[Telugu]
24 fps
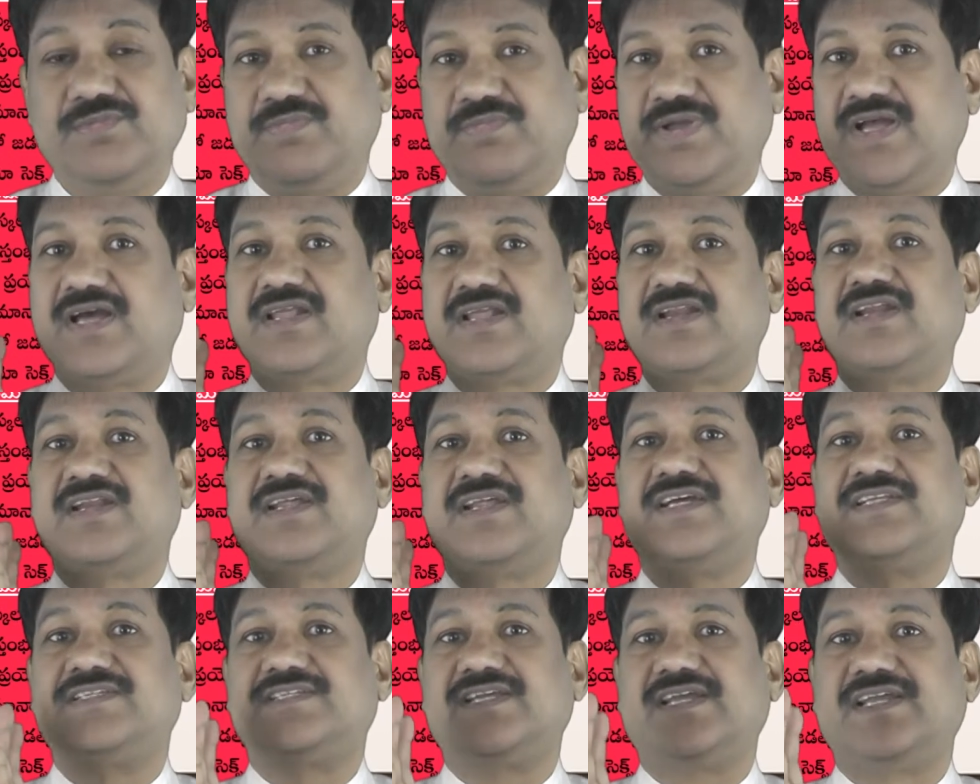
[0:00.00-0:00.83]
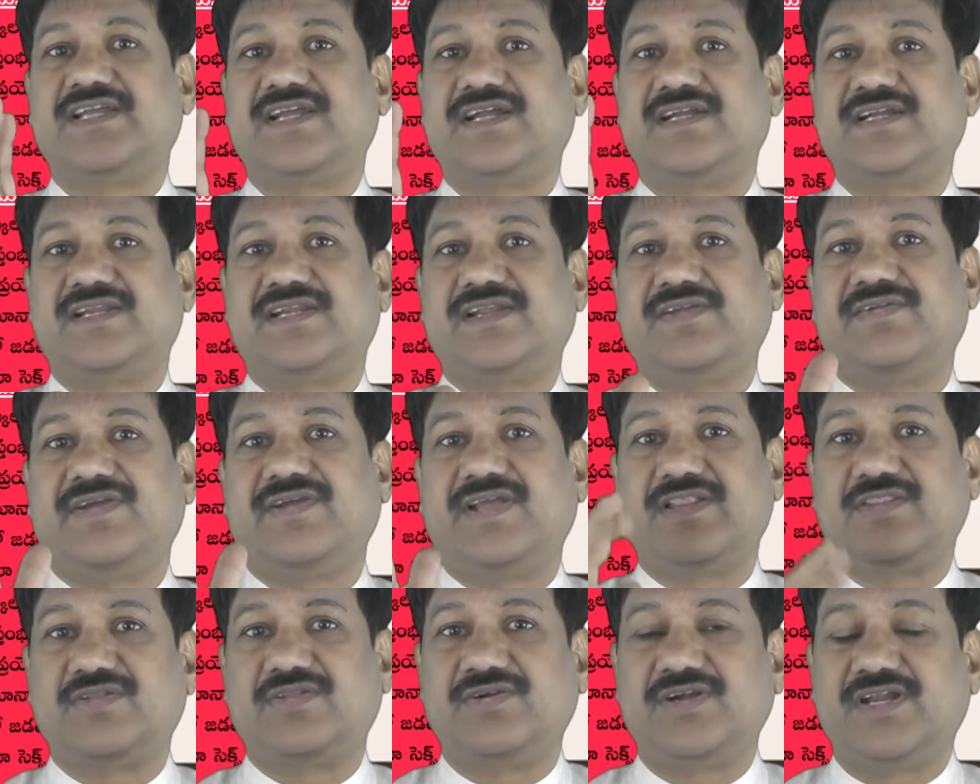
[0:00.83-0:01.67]
ప్యారల్గా సైకాట్రీ
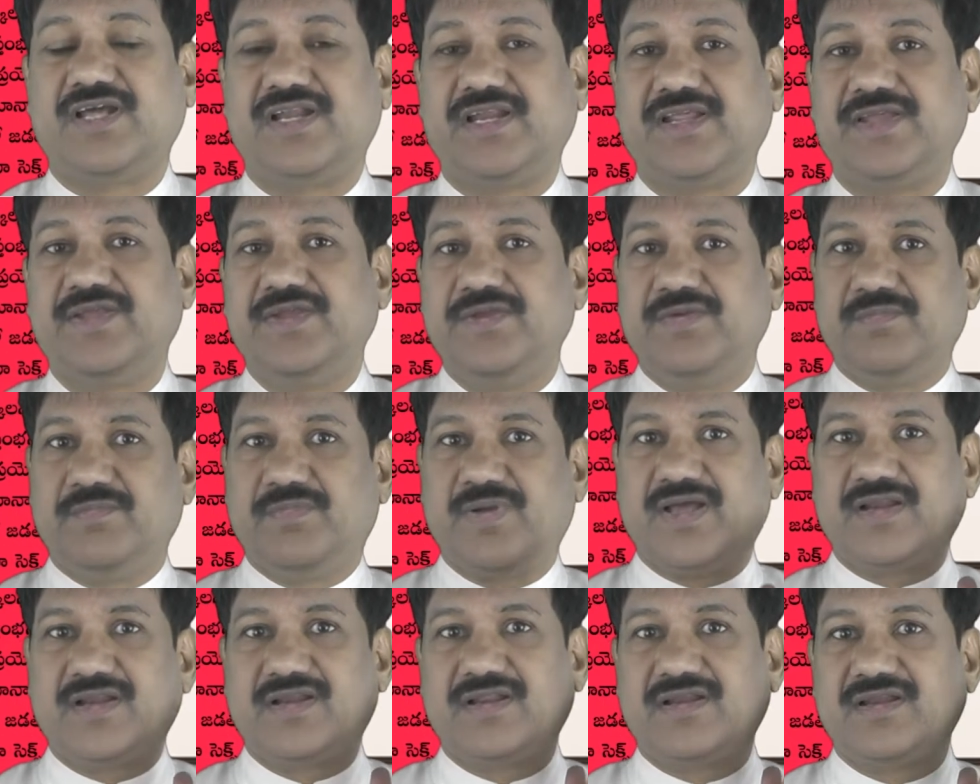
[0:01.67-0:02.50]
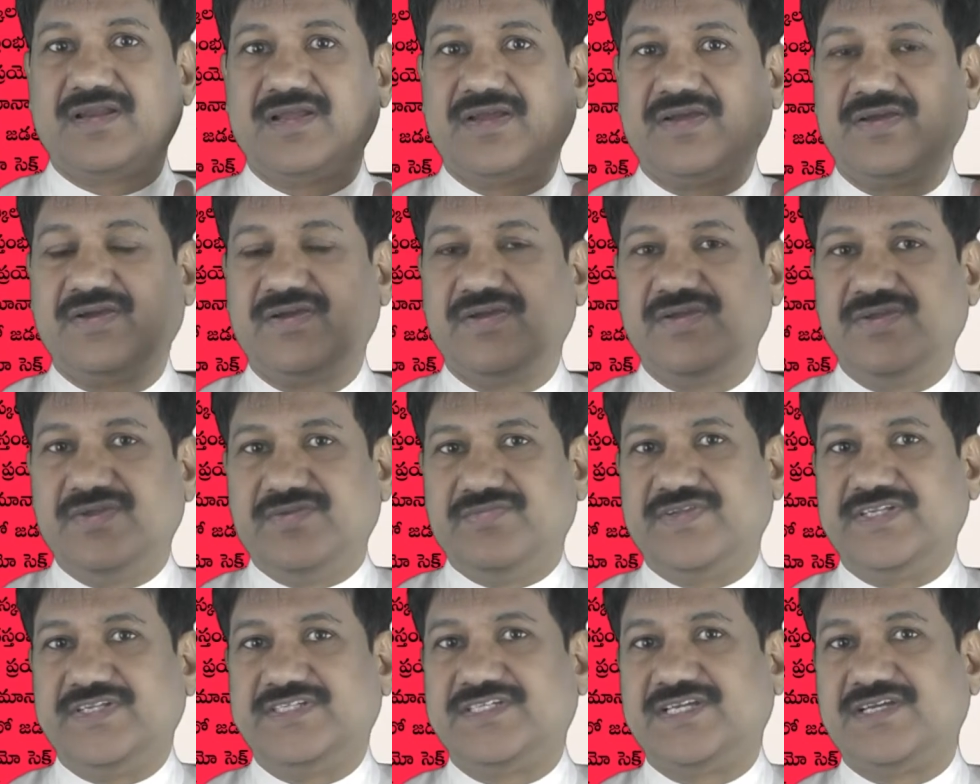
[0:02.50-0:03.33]
వెళ్తుండాలి ప్యారల్గా
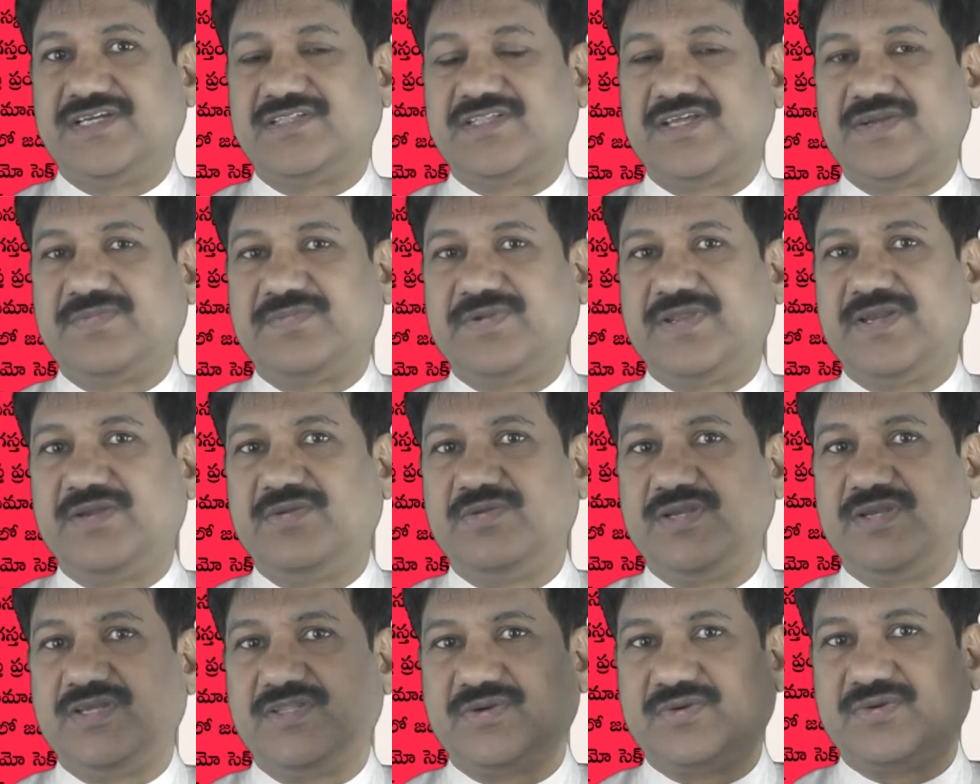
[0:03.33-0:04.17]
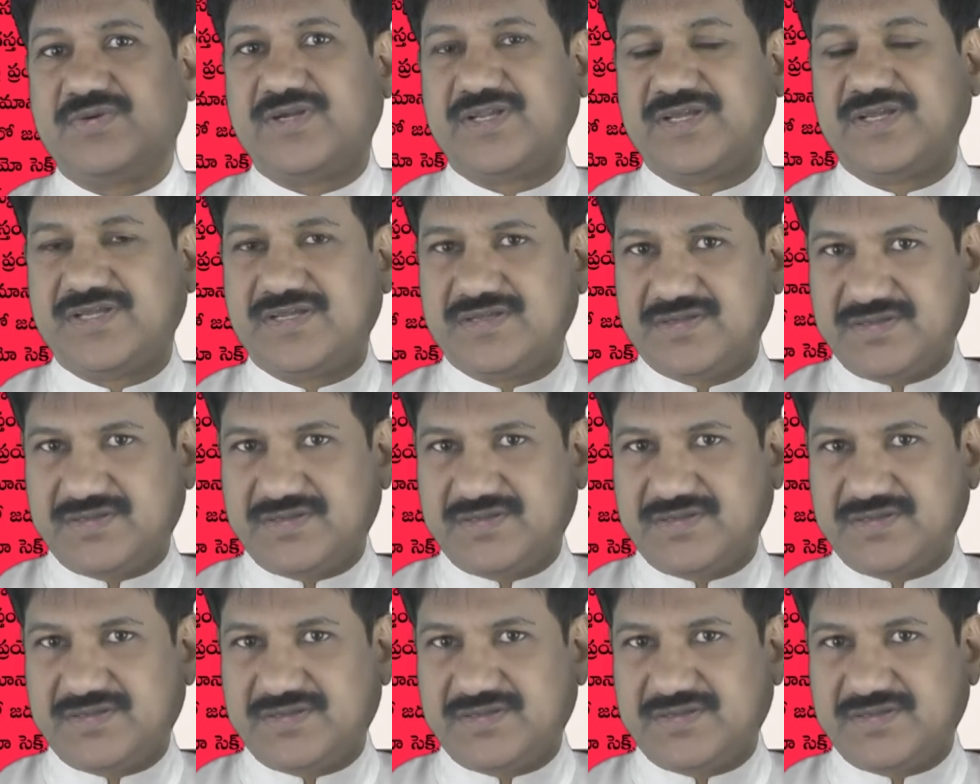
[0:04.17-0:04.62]
ఫిజియోథెరపీలు లేదంటే